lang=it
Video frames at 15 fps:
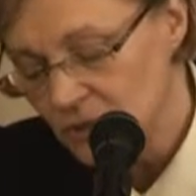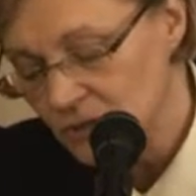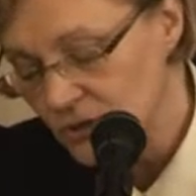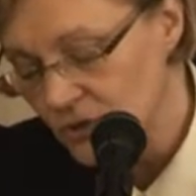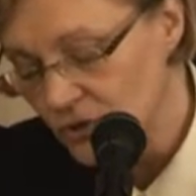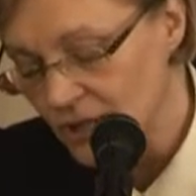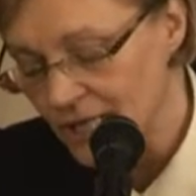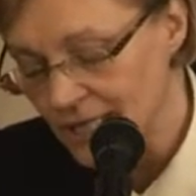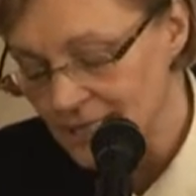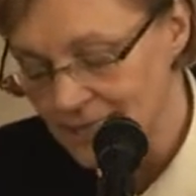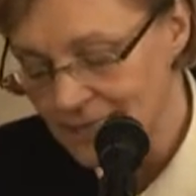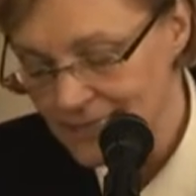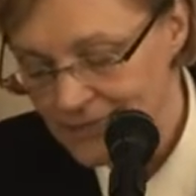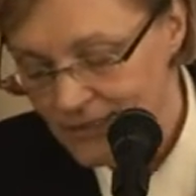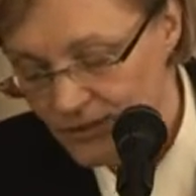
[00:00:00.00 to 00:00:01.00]
di
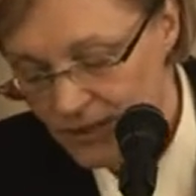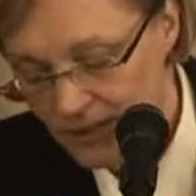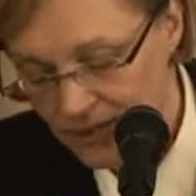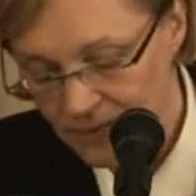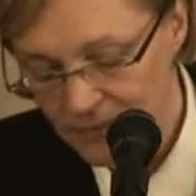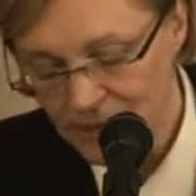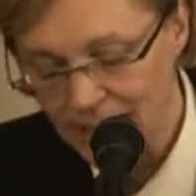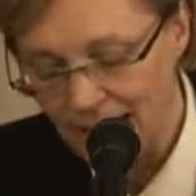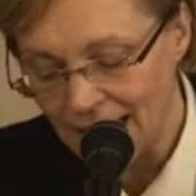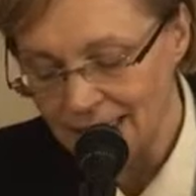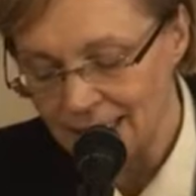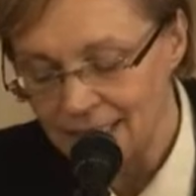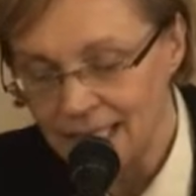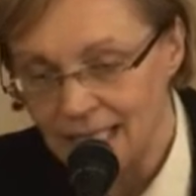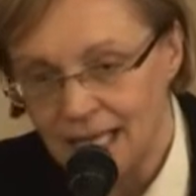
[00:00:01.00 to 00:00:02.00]
organizzazioni
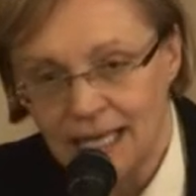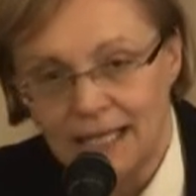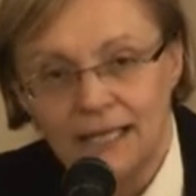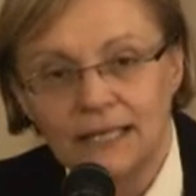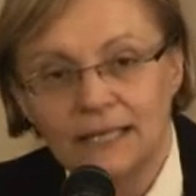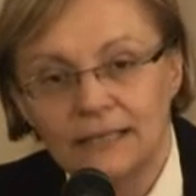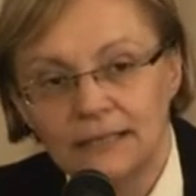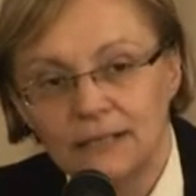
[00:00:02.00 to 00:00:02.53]
criminali nella